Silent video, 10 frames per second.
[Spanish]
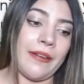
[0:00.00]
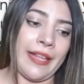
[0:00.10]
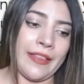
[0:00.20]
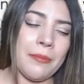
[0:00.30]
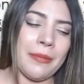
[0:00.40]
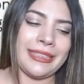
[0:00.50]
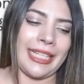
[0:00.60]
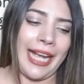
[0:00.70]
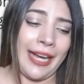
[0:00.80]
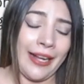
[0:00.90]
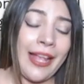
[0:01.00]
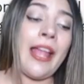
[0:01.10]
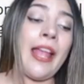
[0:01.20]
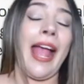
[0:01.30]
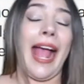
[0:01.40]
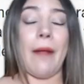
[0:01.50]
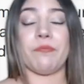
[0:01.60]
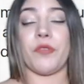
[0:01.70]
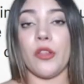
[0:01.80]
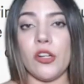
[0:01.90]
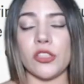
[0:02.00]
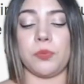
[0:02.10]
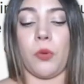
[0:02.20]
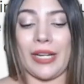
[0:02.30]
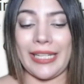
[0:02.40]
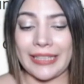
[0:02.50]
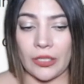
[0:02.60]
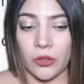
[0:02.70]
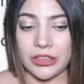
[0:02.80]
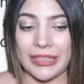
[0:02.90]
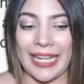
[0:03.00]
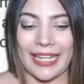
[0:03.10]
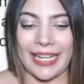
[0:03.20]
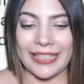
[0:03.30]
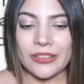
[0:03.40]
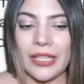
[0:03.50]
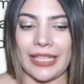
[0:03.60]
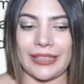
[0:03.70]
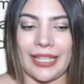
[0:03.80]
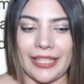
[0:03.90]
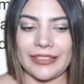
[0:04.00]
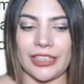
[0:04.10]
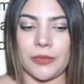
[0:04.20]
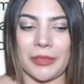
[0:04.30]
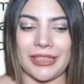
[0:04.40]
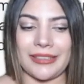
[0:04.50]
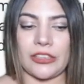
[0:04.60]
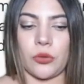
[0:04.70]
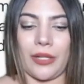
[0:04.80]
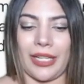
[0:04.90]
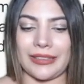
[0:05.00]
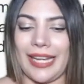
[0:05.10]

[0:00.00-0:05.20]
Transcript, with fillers: Deberían de investigar a todos los políticos y en caso de que tengan estas piezas en su casa,